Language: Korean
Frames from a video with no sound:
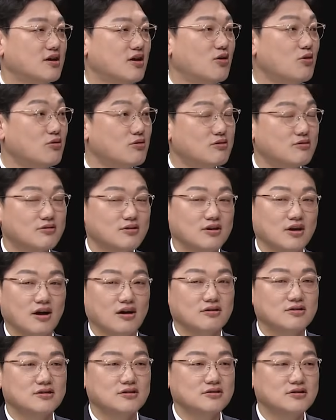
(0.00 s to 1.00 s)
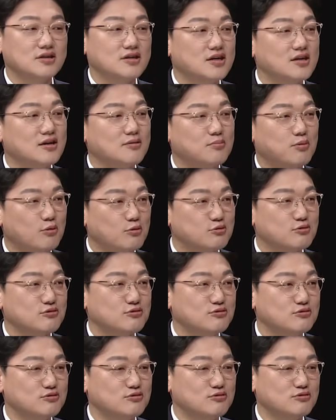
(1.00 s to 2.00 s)
어, 야, 그 특히나
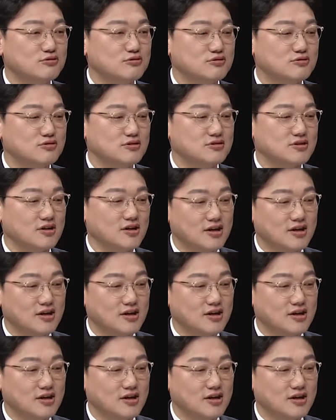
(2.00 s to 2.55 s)
보수